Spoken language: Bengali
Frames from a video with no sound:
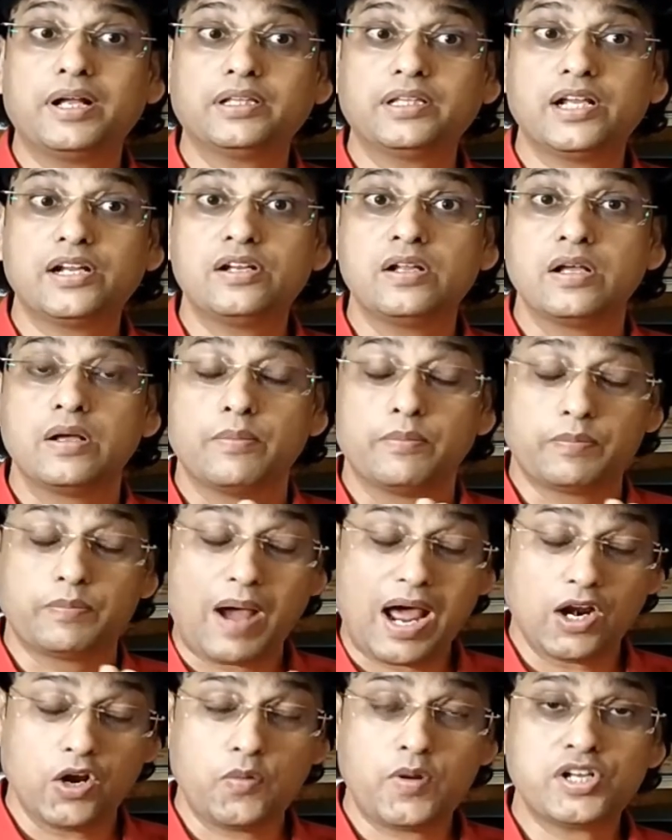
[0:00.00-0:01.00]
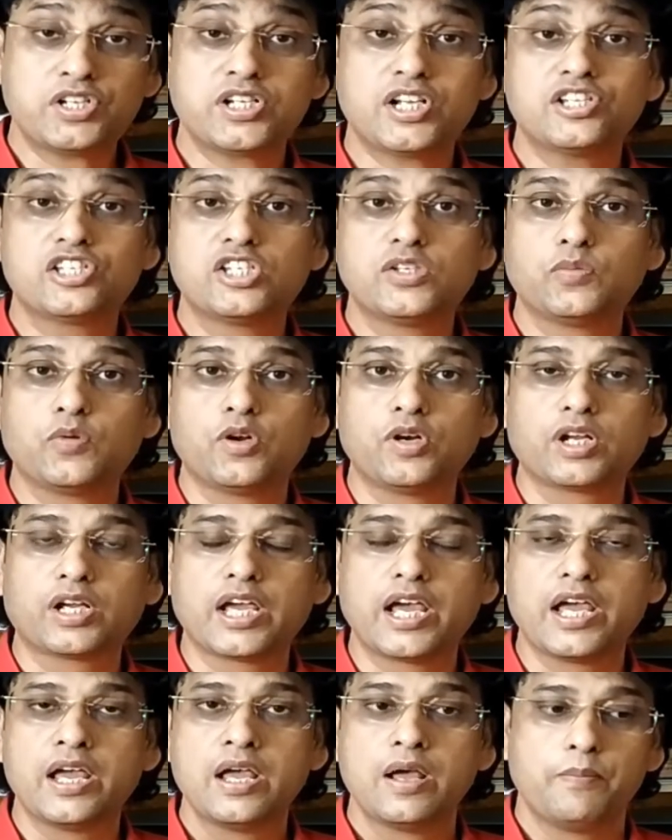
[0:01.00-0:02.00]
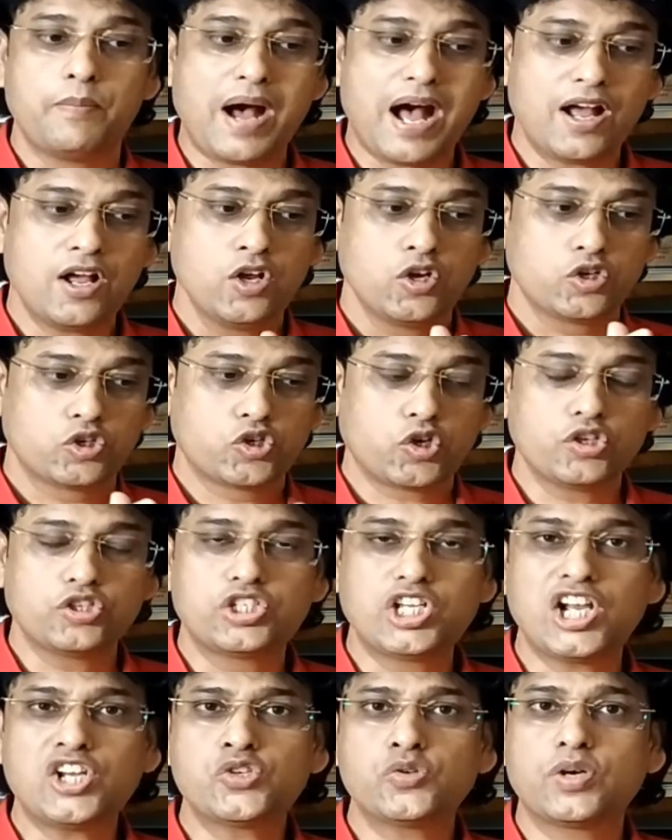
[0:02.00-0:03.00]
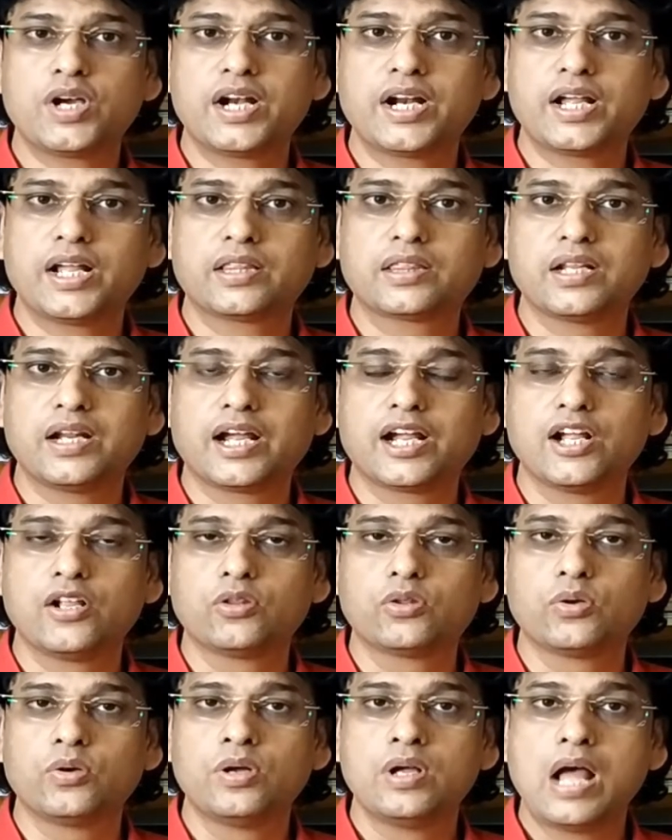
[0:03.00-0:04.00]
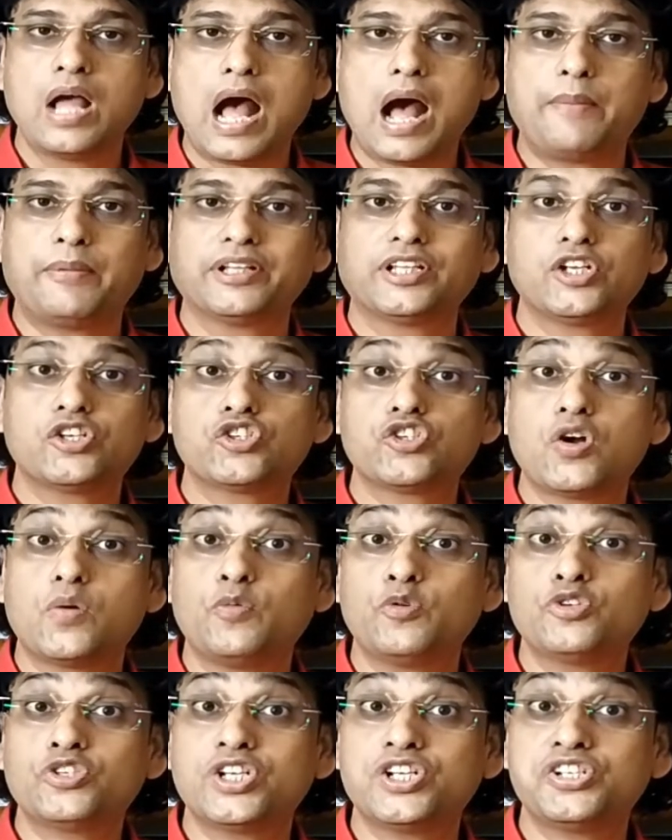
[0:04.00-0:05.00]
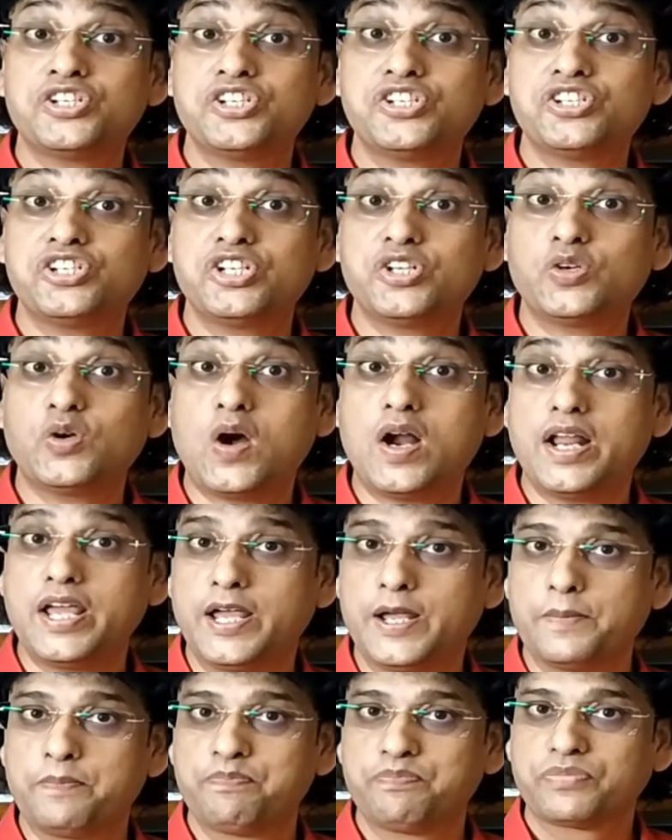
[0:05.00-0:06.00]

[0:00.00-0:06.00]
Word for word: আমাদের ভালোবাসার জীবনকে বা শয্যা সুখের ক্ষেত্রে কিন্তু আমাদের সমস্যা সৃষ্টি করে